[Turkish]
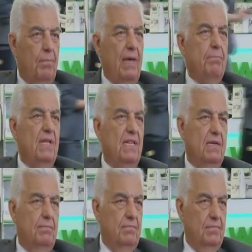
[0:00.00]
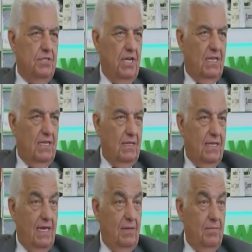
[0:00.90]
ben bilirim
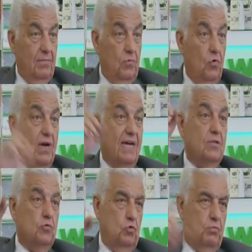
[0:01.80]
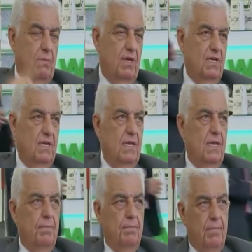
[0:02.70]
şeklinde yukarıda tutmamalı.
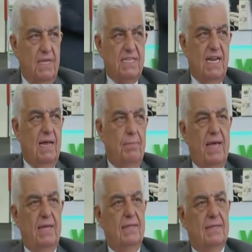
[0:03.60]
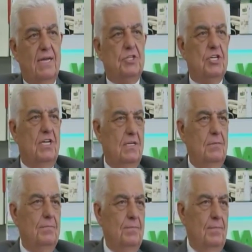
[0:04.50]
Mesela ben Datça'nın
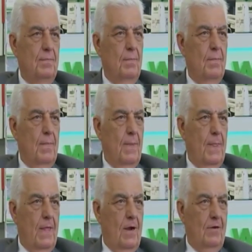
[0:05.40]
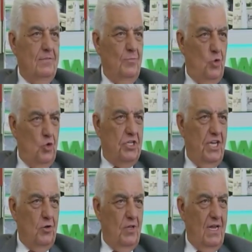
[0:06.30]

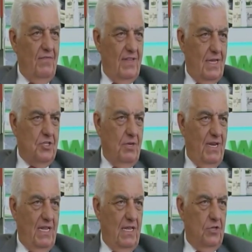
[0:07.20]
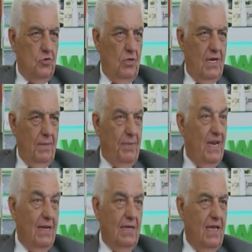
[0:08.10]
büyükşehir olarak ve Datça Belediyesi olarak
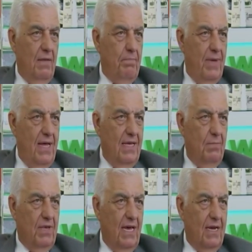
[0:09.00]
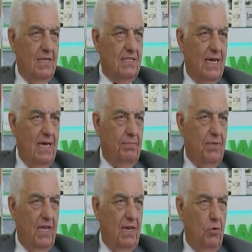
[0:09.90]
planını yapma imkanına sahip
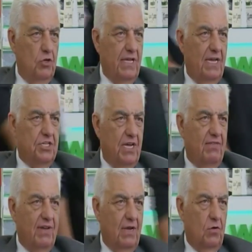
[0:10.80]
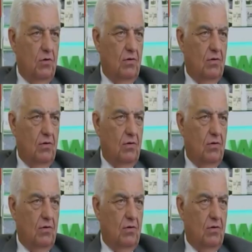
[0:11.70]
değilim. Özel çevre